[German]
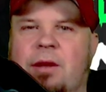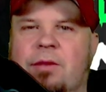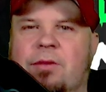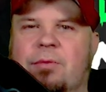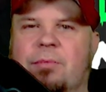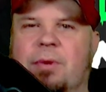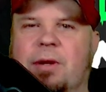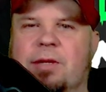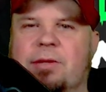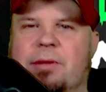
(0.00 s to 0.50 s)

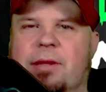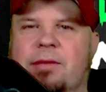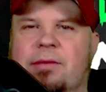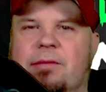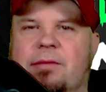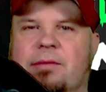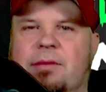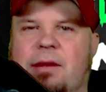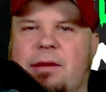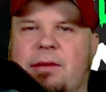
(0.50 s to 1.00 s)
Zum Beispiel,
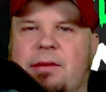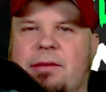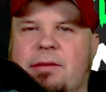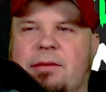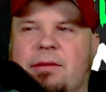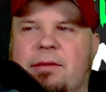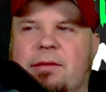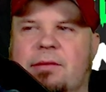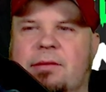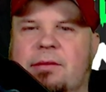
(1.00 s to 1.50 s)
dass es halt
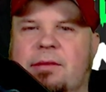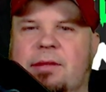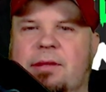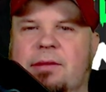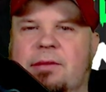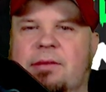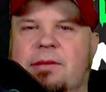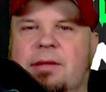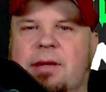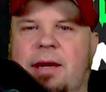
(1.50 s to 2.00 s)
dieses,
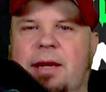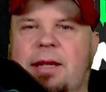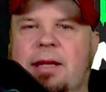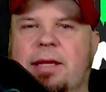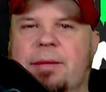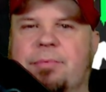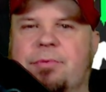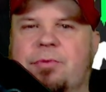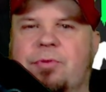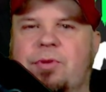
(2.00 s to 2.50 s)
dieses
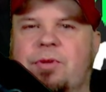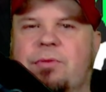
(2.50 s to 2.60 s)
Teil gibt,